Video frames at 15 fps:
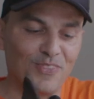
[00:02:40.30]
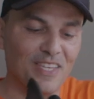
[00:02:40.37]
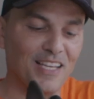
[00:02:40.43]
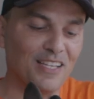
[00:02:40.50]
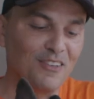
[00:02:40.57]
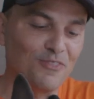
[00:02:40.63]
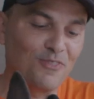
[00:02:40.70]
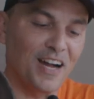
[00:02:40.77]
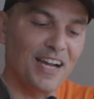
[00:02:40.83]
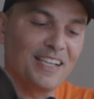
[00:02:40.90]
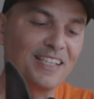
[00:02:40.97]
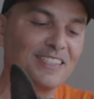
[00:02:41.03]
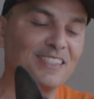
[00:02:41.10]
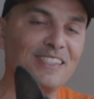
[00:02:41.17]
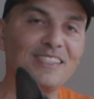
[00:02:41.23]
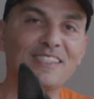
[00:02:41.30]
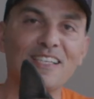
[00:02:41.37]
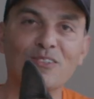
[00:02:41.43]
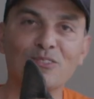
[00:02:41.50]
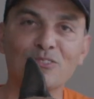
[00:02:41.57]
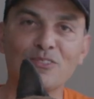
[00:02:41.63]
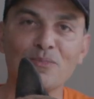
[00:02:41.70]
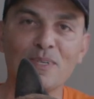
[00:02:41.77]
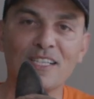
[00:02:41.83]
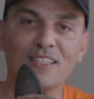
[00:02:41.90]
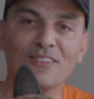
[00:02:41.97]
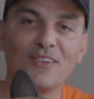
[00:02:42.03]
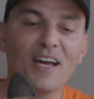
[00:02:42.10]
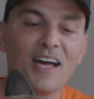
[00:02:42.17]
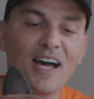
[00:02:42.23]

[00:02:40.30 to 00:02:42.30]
ele vai assim se acostumando.